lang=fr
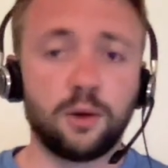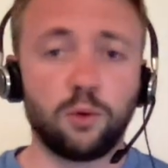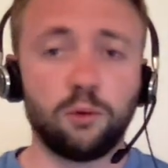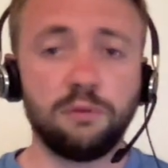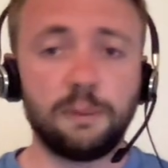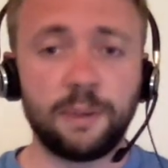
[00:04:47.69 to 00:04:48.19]

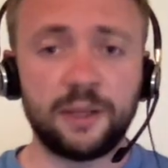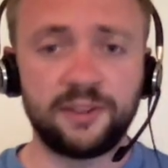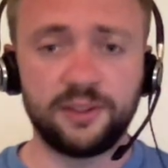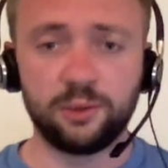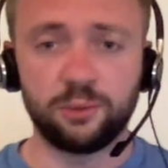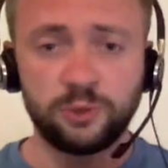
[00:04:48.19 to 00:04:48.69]
On va
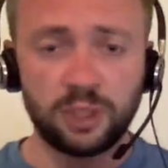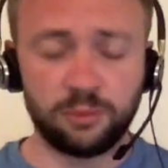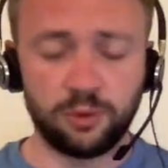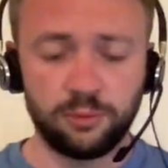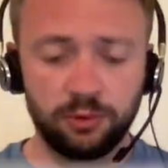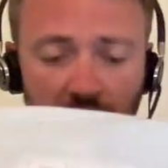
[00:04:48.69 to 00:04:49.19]
passer
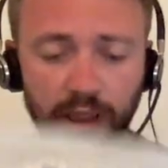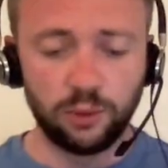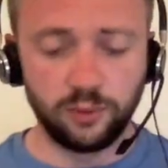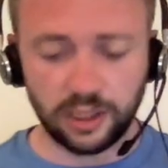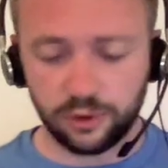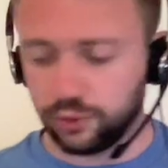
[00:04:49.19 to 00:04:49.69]
notamment à
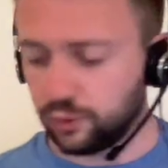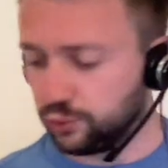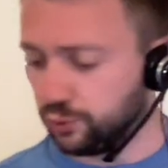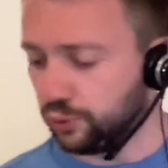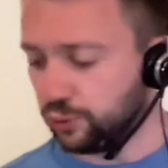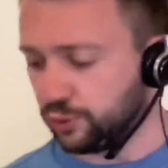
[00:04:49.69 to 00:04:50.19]
l'ouverture
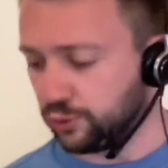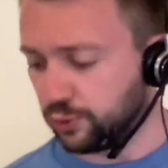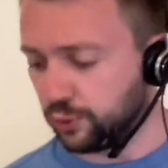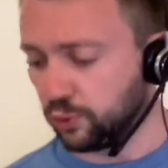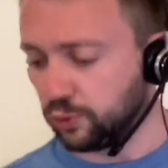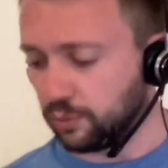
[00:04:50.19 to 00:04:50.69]
du
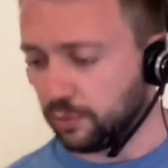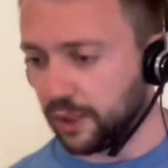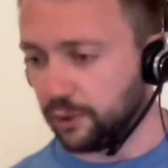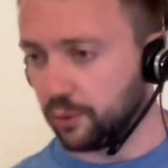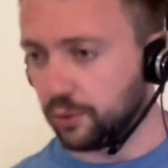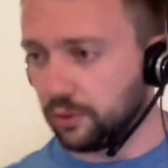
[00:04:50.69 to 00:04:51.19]
second
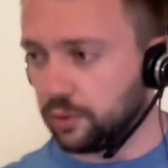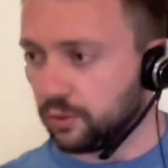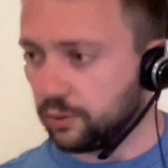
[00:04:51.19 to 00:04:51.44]
maillot.